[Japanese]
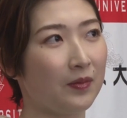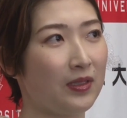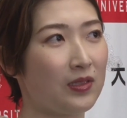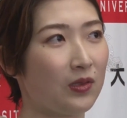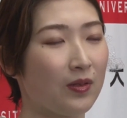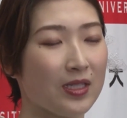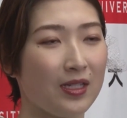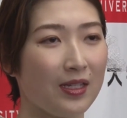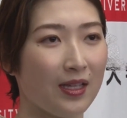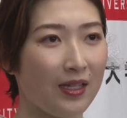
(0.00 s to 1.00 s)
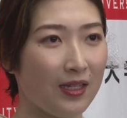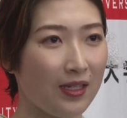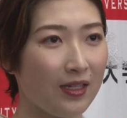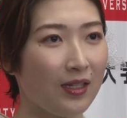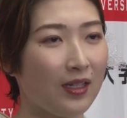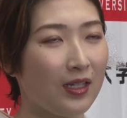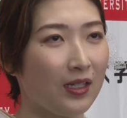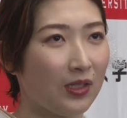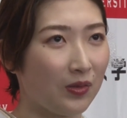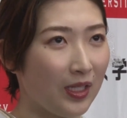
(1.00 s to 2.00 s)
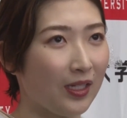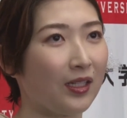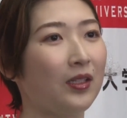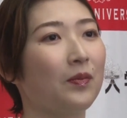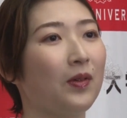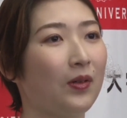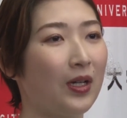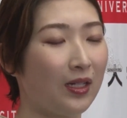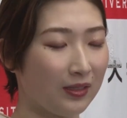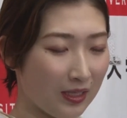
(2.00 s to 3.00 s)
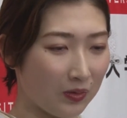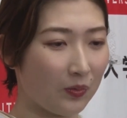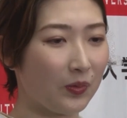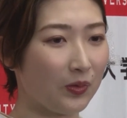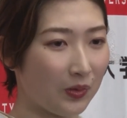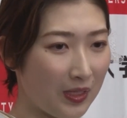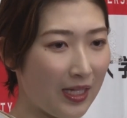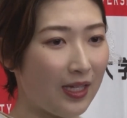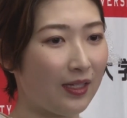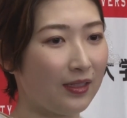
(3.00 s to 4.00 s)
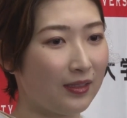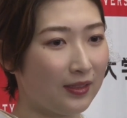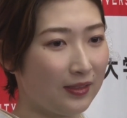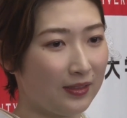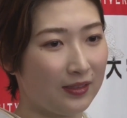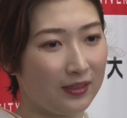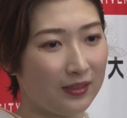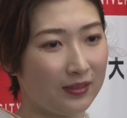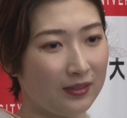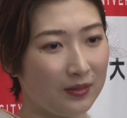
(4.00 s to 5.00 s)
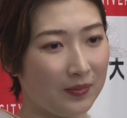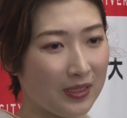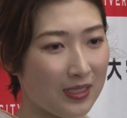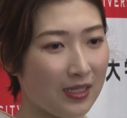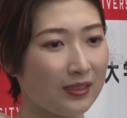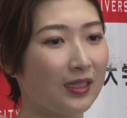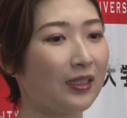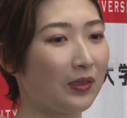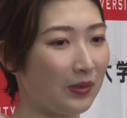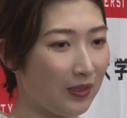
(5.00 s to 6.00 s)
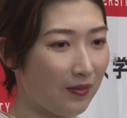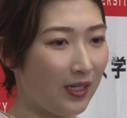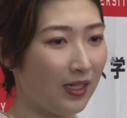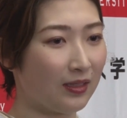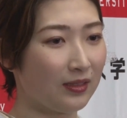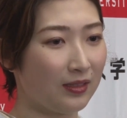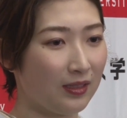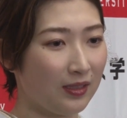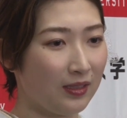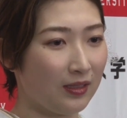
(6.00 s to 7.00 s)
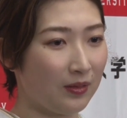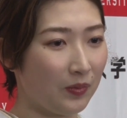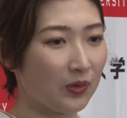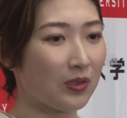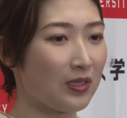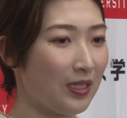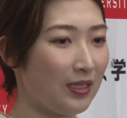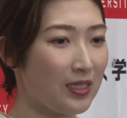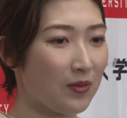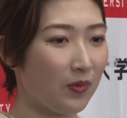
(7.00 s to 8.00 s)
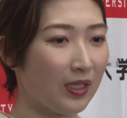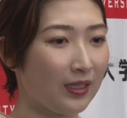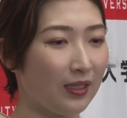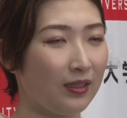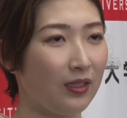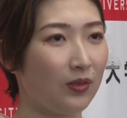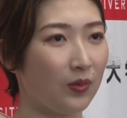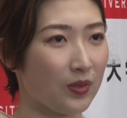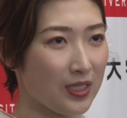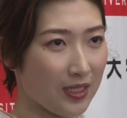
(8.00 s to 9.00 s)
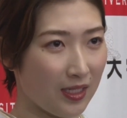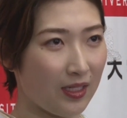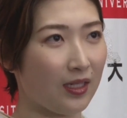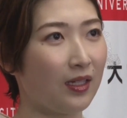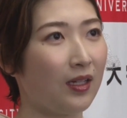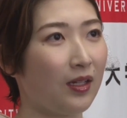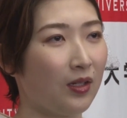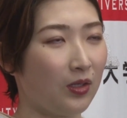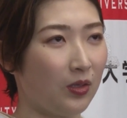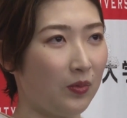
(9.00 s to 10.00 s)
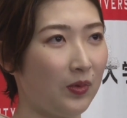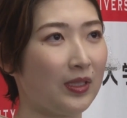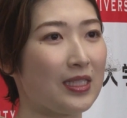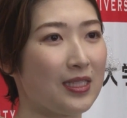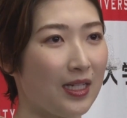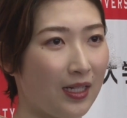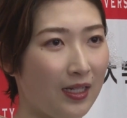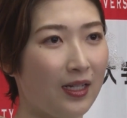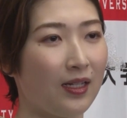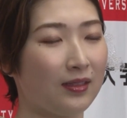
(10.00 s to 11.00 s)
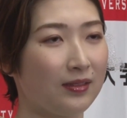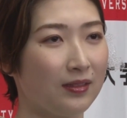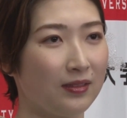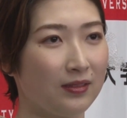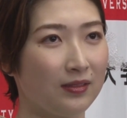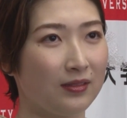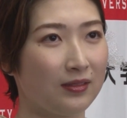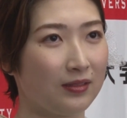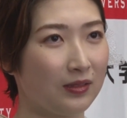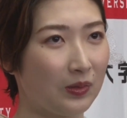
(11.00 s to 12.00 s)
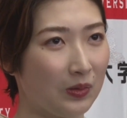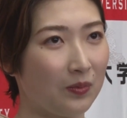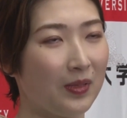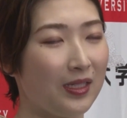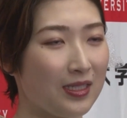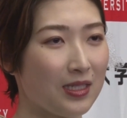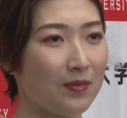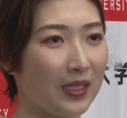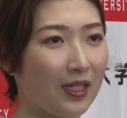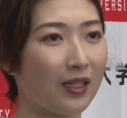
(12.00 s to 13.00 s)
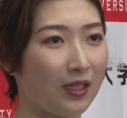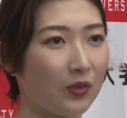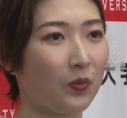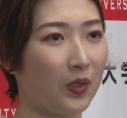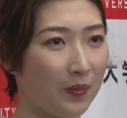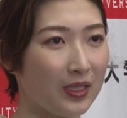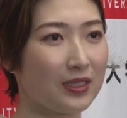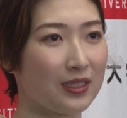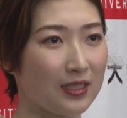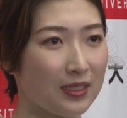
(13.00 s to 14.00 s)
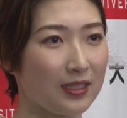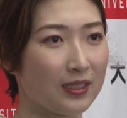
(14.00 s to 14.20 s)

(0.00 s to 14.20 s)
一生忘れない4年間でもあったと思うので、まあ辛くなった時はもっと辛い時期もあったっていうのをしっかり思い出しながらどんどん前に進めたらなと思います。